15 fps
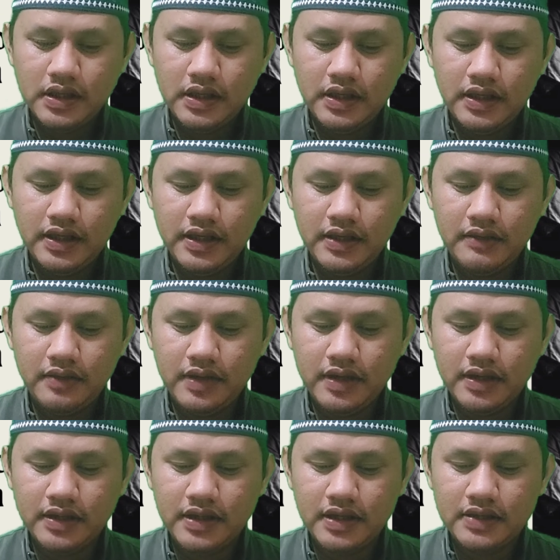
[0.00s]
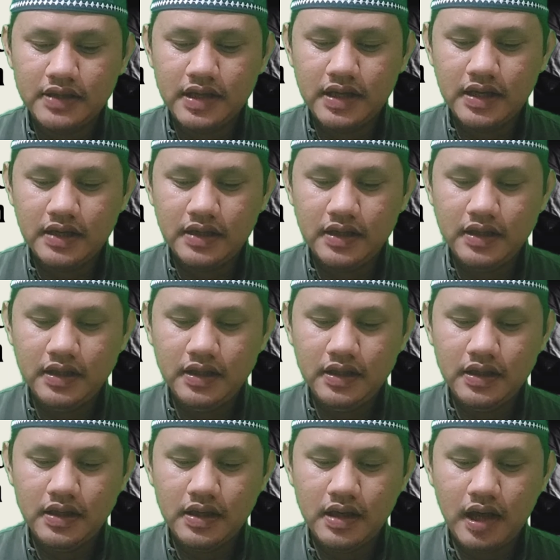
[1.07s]
Ini diriwayatkan dari
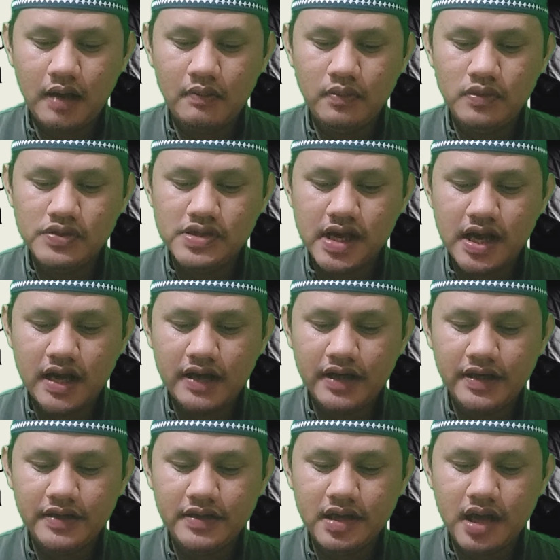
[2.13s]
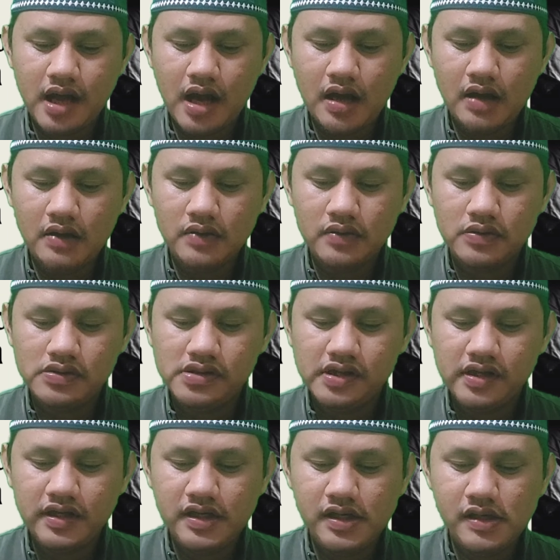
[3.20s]
Abu Sa'id
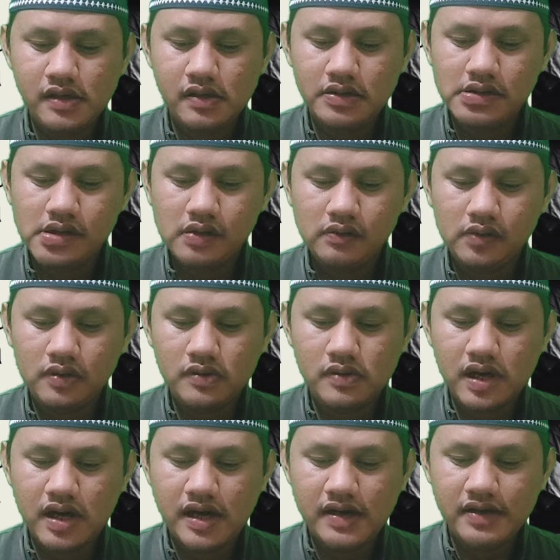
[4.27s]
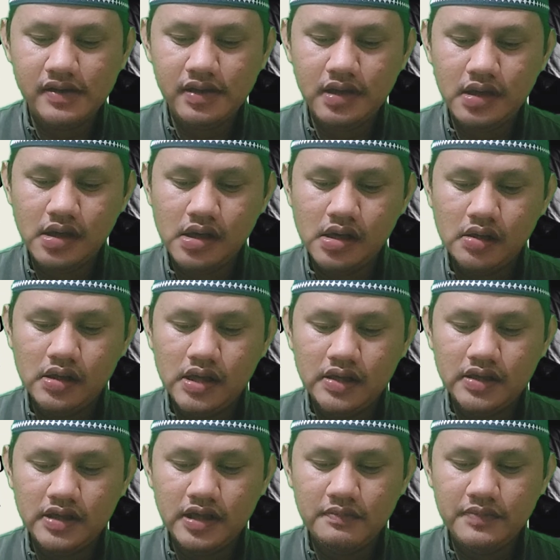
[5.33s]
Al-Qudri radhiyallahu an
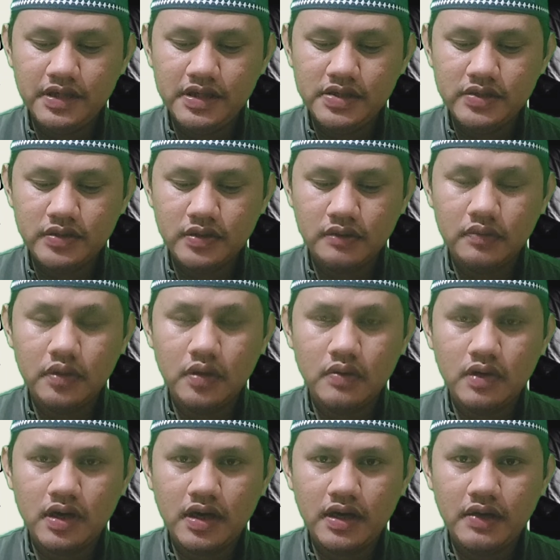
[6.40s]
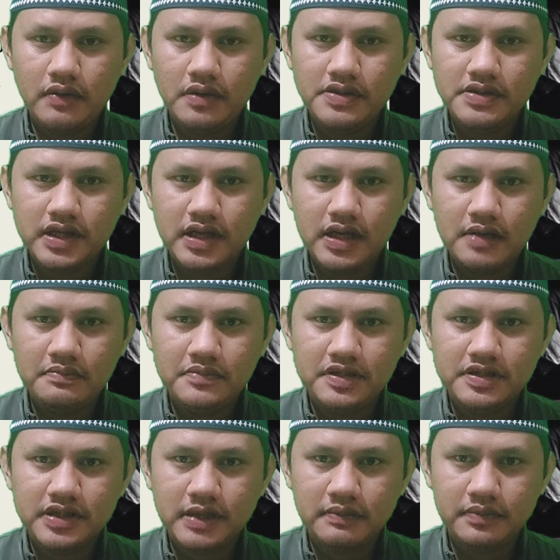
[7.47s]
dari Nabi Shallallahu alaihi wasallam
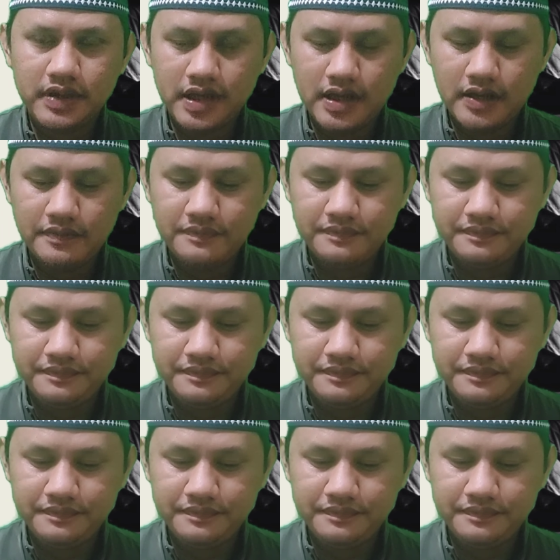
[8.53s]
bersabda